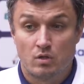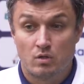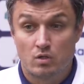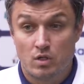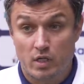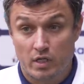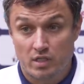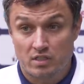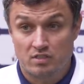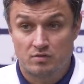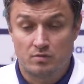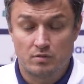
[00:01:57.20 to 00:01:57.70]

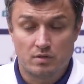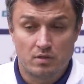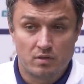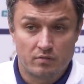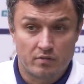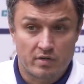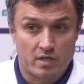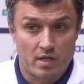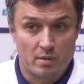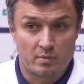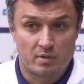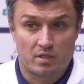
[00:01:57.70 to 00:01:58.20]
Да, действительно,
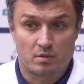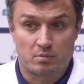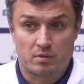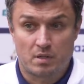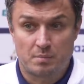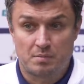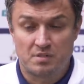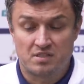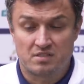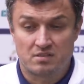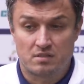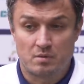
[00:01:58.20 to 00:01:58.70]
в так
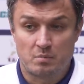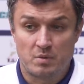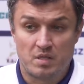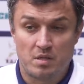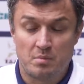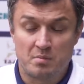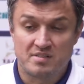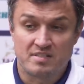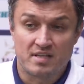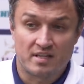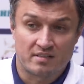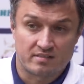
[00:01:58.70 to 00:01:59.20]
прописана
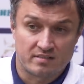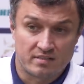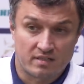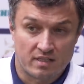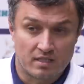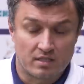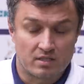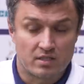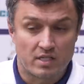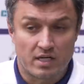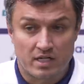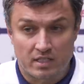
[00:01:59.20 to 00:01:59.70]
минимизация
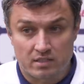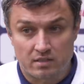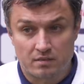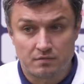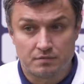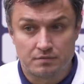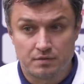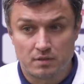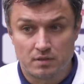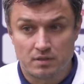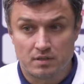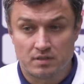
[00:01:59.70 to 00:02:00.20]

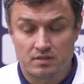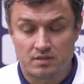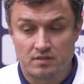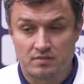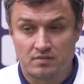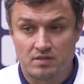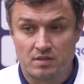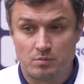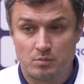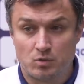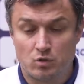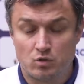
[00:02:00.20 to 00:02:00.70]
контактов э, со
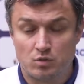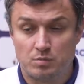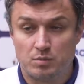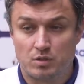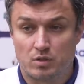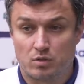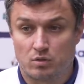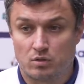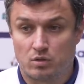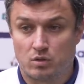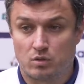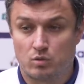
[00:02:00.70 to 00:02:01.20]
всеми
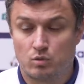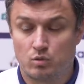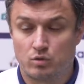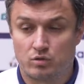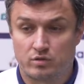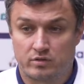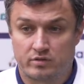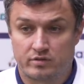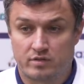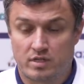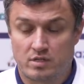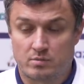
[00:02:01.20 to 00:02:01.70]
людьми, которые
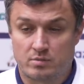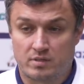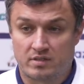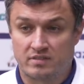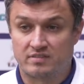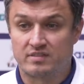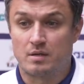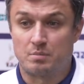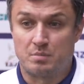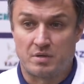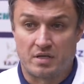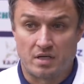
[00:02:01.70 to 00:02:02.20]
находятся, скажем так,
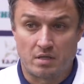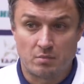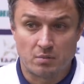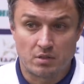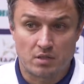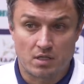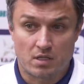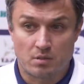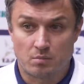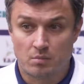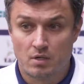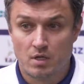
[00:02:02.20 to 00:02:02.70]
за
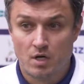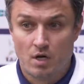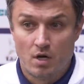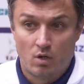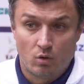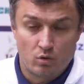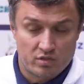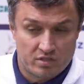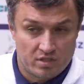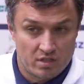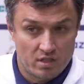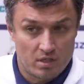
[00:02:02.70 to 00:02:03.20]
периметром.
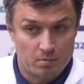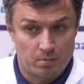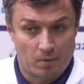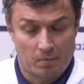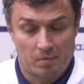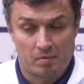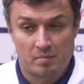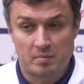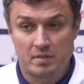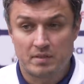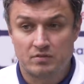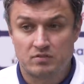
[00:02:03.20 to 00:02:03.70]
Но здесь никаких
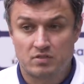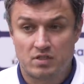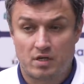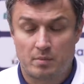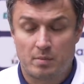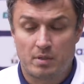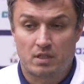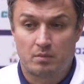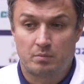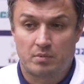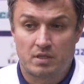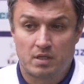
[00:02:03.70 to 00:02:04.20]
проблем нет, все
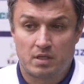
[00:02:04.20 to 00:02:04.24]
ребята